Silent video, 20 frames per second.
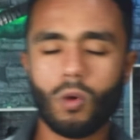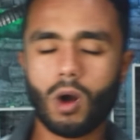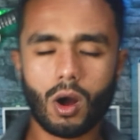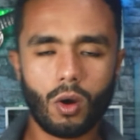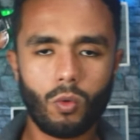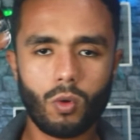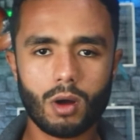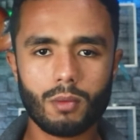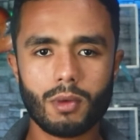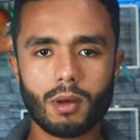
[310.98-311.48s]

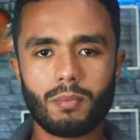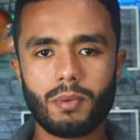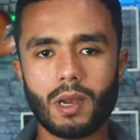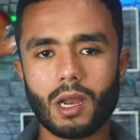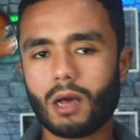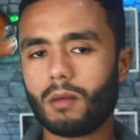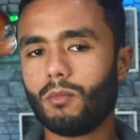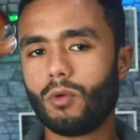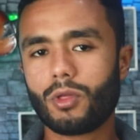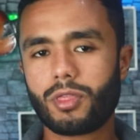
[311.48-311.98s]
وهو
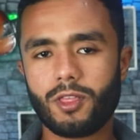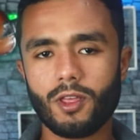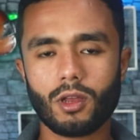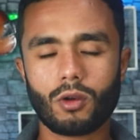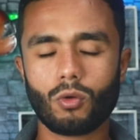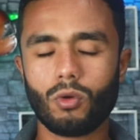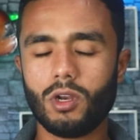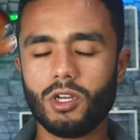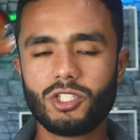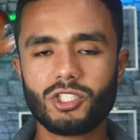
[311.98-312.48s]
مبلغ
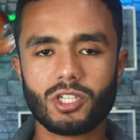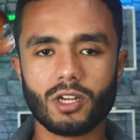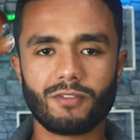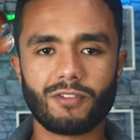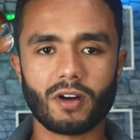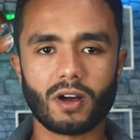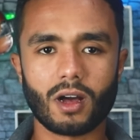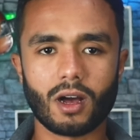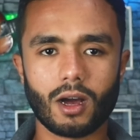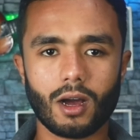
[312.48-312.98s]
مثير
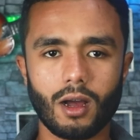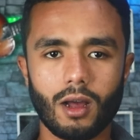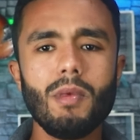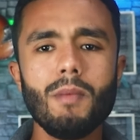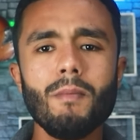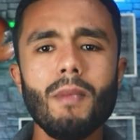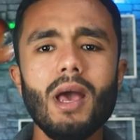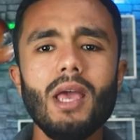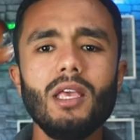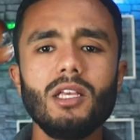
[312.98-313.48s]
للشفقة
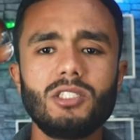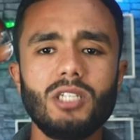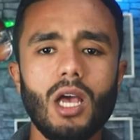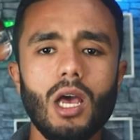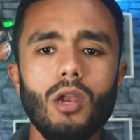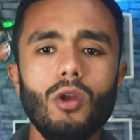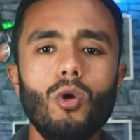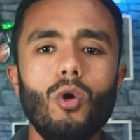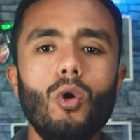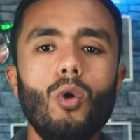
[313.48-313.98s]
مما
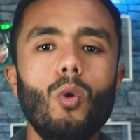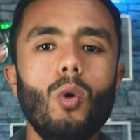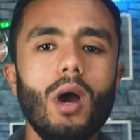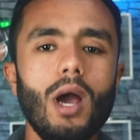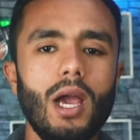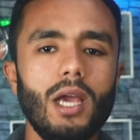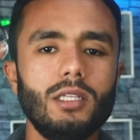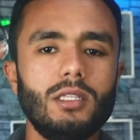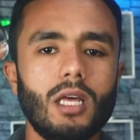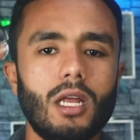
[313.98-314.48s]
يجعله
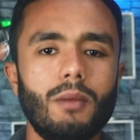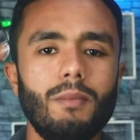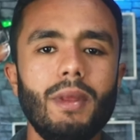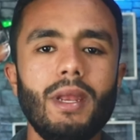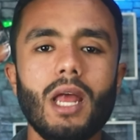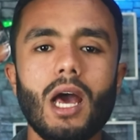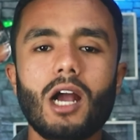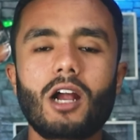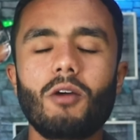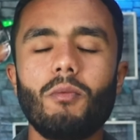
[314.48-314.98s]
واحدا
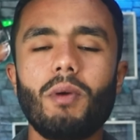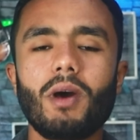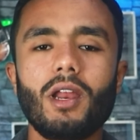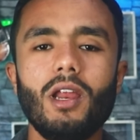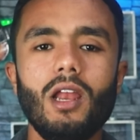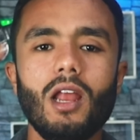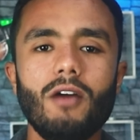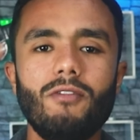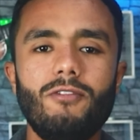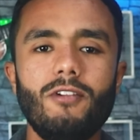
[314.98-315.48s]
من
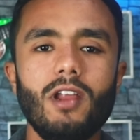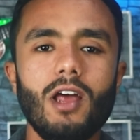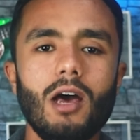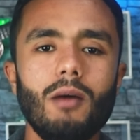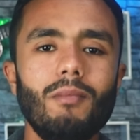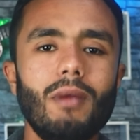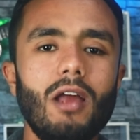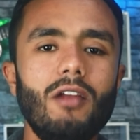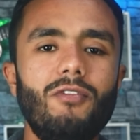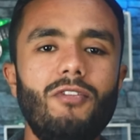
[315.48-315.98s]
أكبر
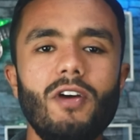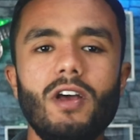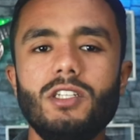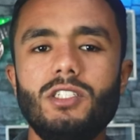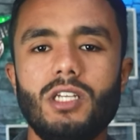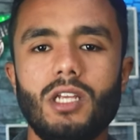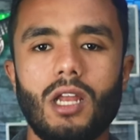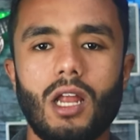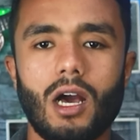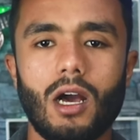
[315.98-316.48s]
الأفلام
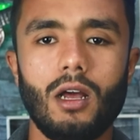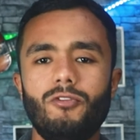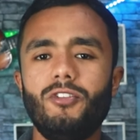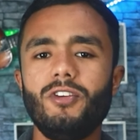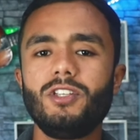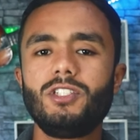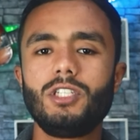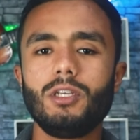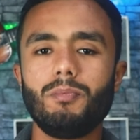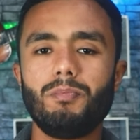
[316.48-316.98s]
الفاشلة
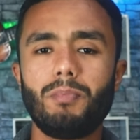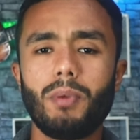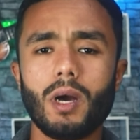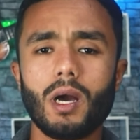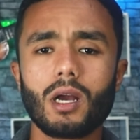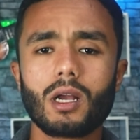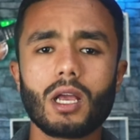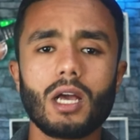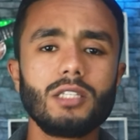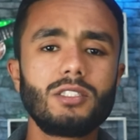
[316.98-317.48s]
في
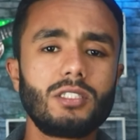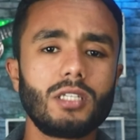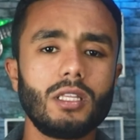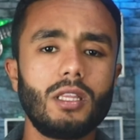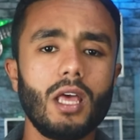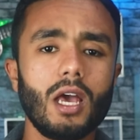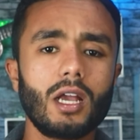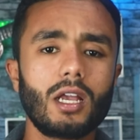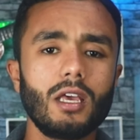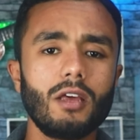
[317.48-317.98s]
شباك
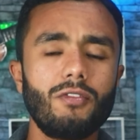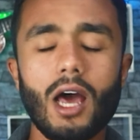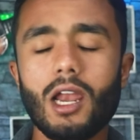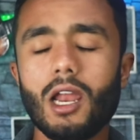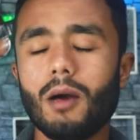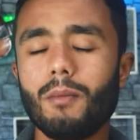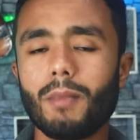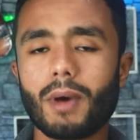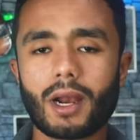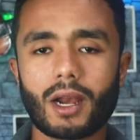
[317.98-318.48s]
التذاكر
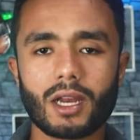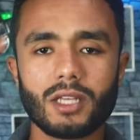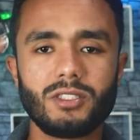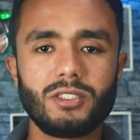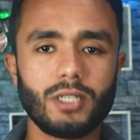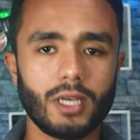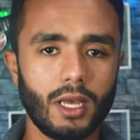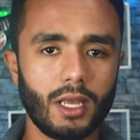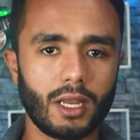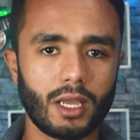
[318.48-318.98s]
على مر
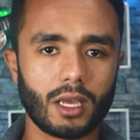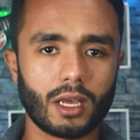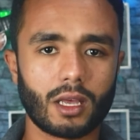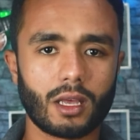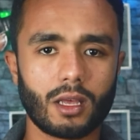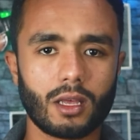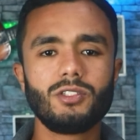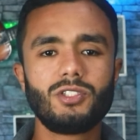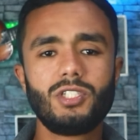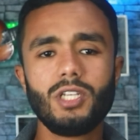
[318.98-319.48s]

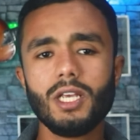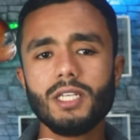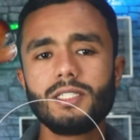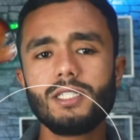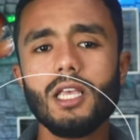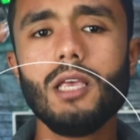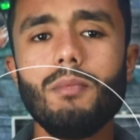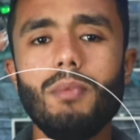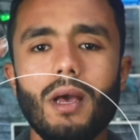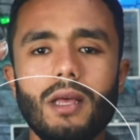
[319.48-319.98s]
التاريخ
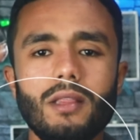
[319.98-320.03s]
جيسي